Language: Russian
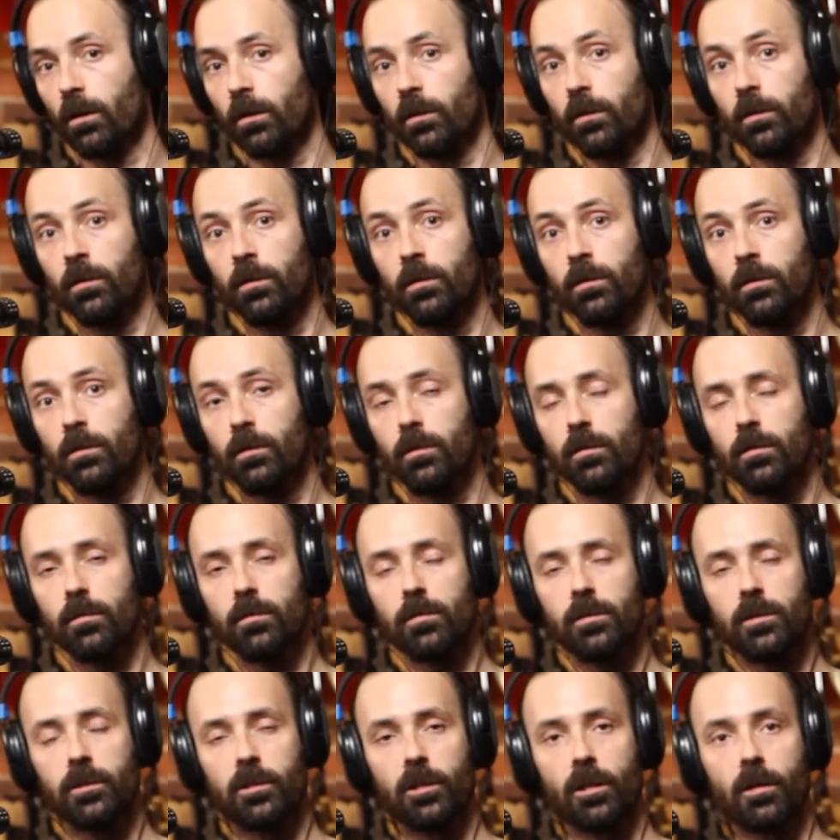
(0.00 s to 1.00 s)

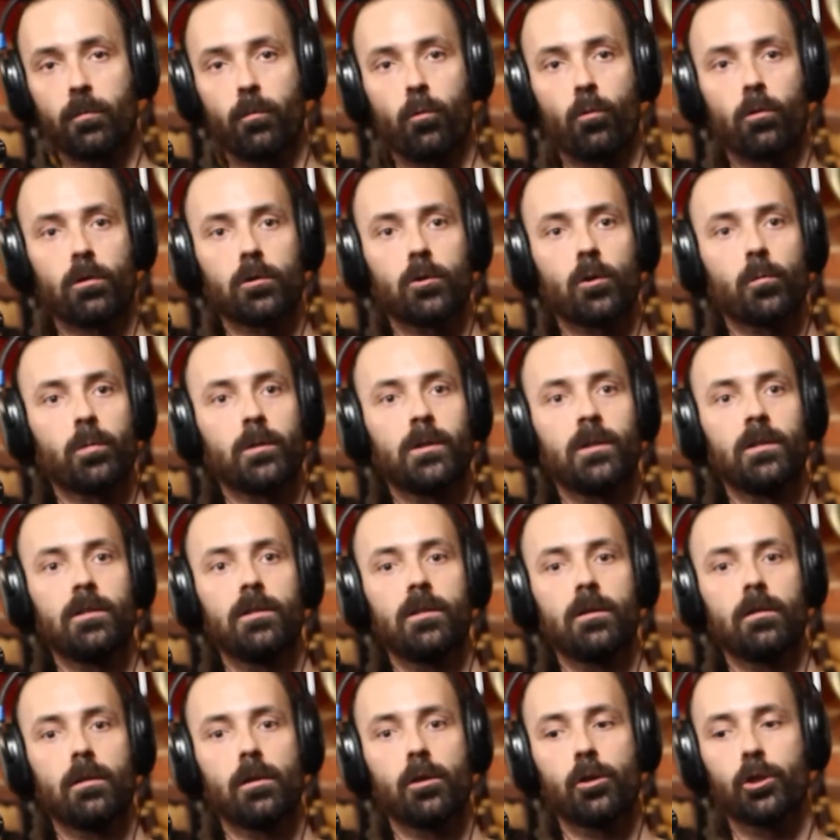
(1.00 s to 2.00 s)
и с тех пор, собственно,
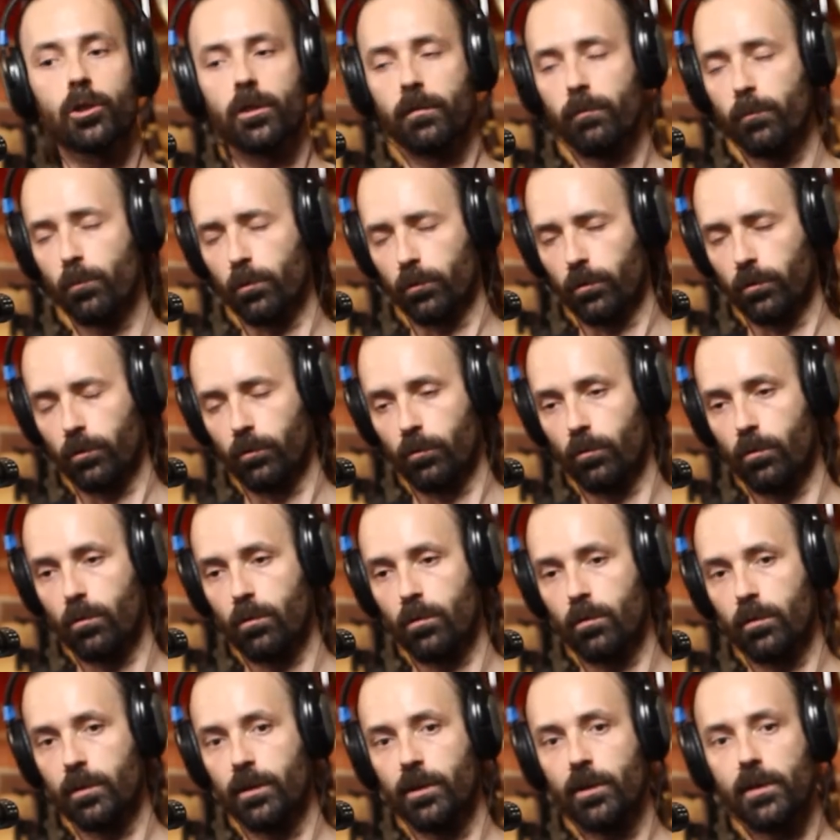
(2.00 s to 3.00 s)
дело их живет.
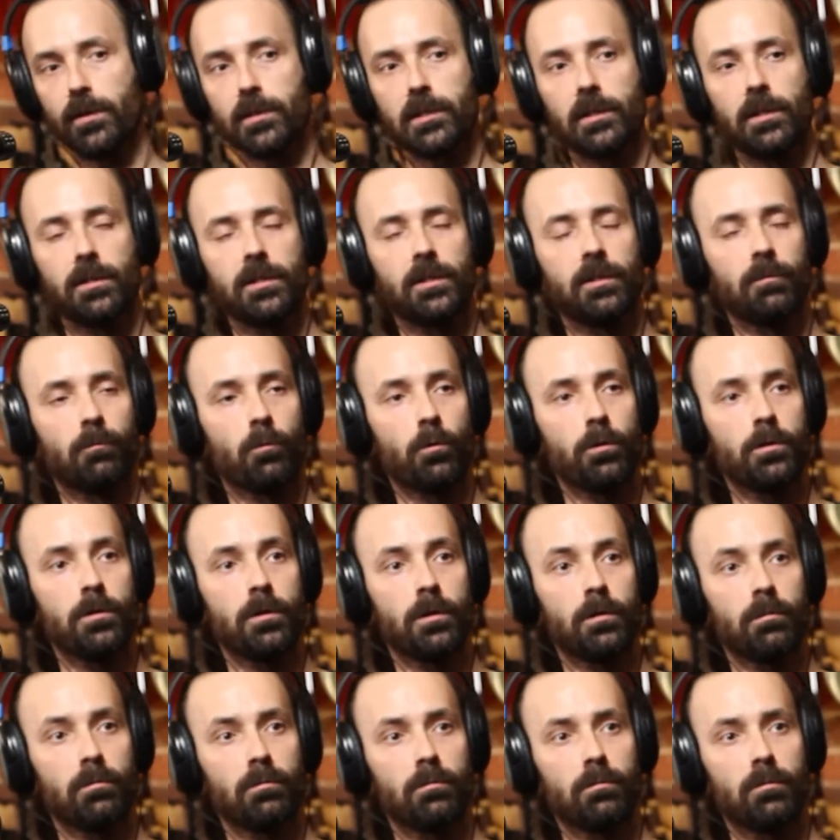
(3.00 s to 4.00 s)
Но если
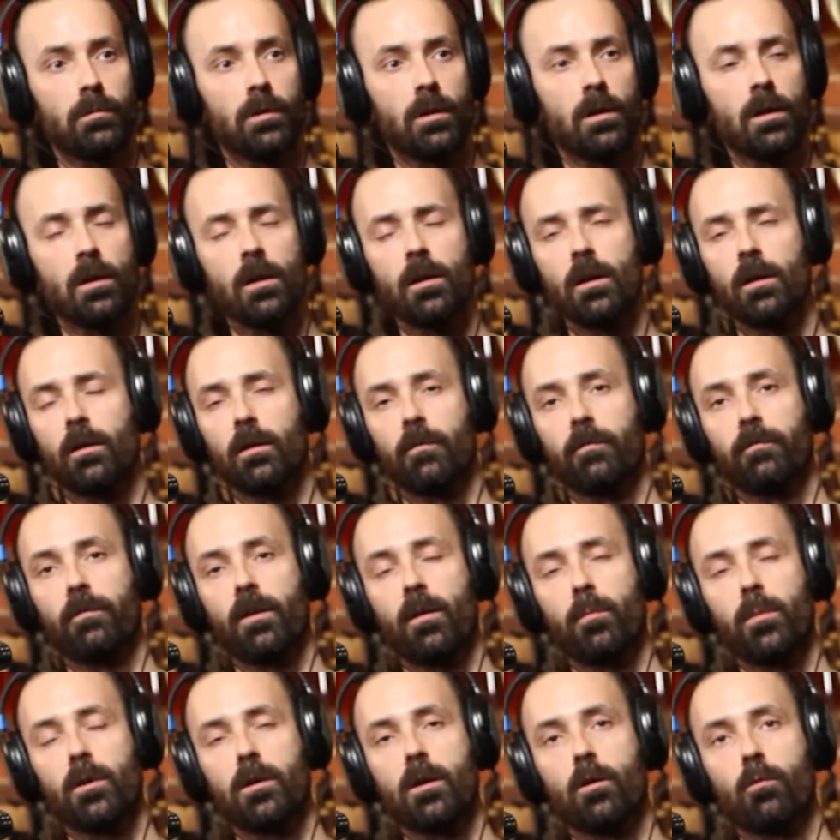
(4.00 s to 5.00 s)
сегодня
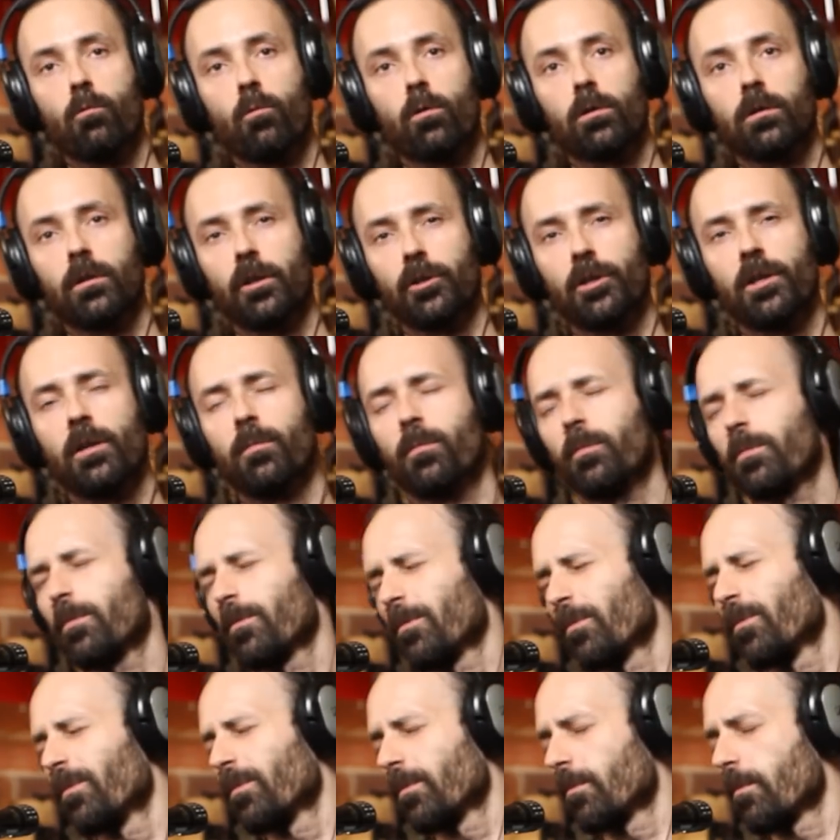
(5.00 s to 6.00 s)
фабрика Корт, точнее,
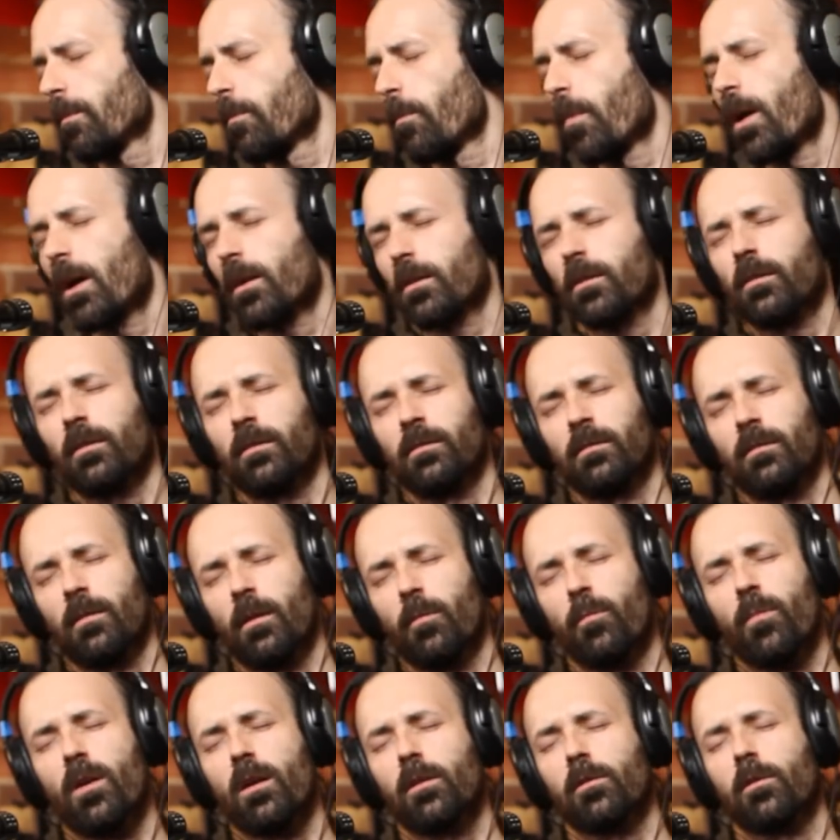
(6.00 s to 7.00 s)
марка,
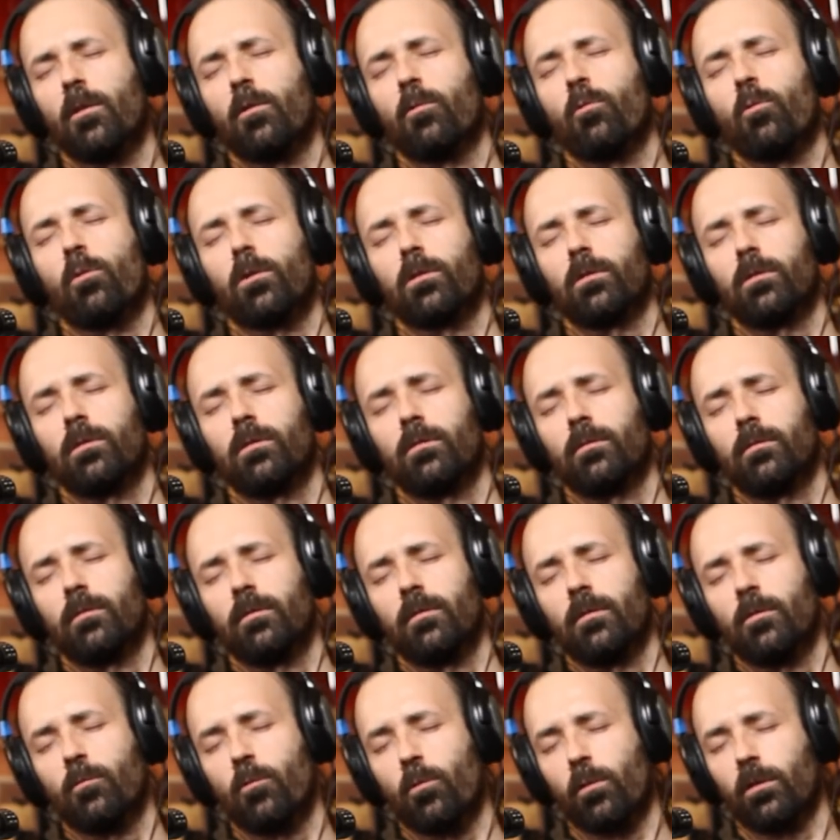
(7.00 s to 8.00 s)
марка Корт,
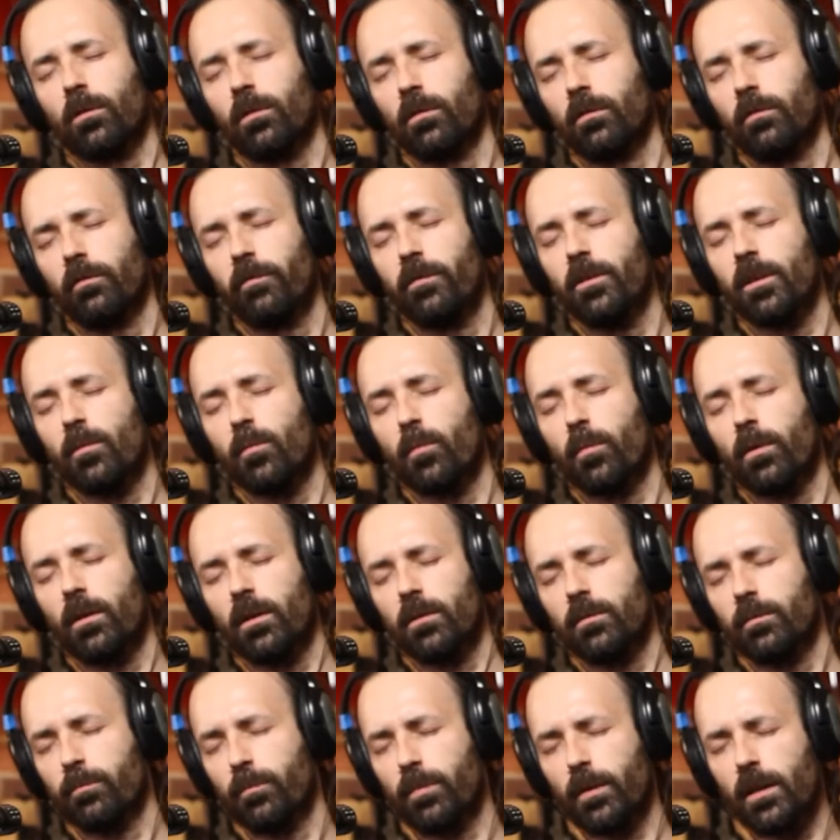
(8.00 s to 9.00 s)
Корт, фирма,
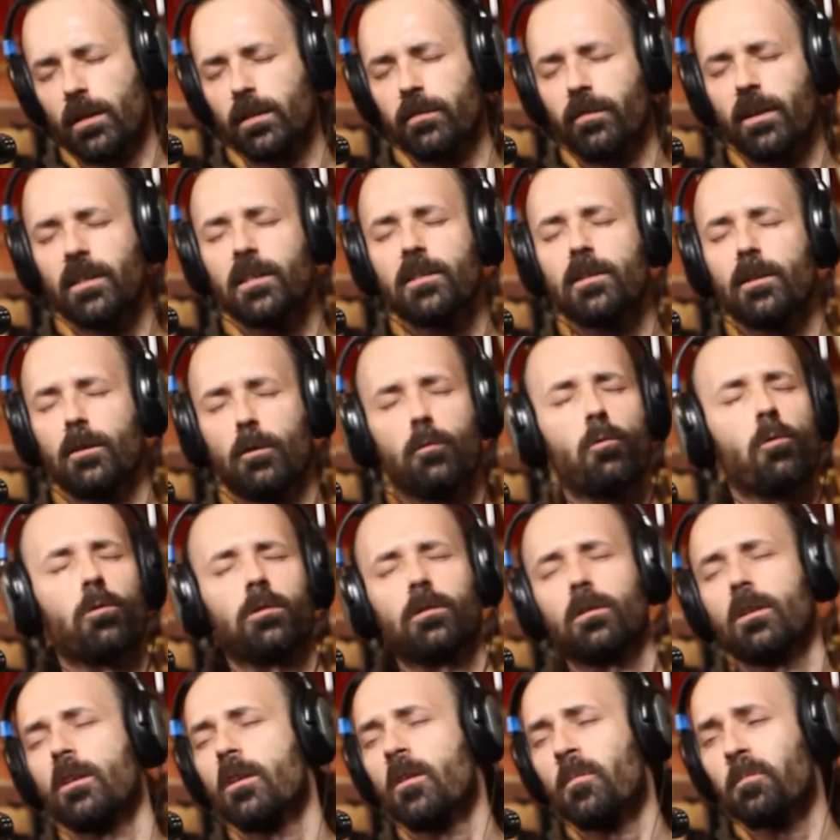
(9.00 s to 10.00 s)
производитель
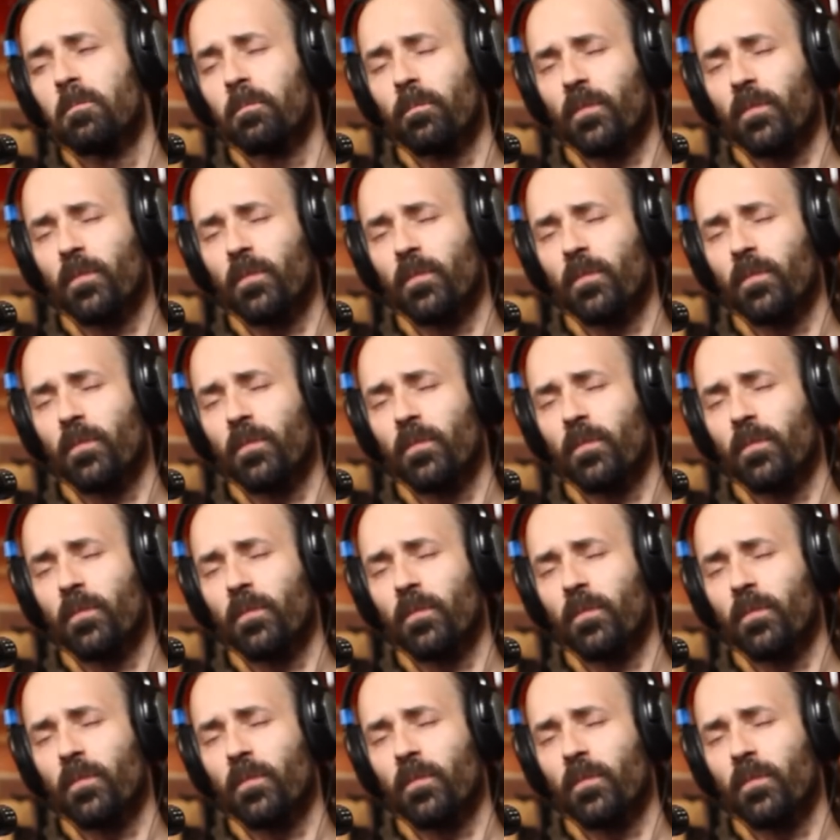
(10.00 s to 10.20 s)
Корт –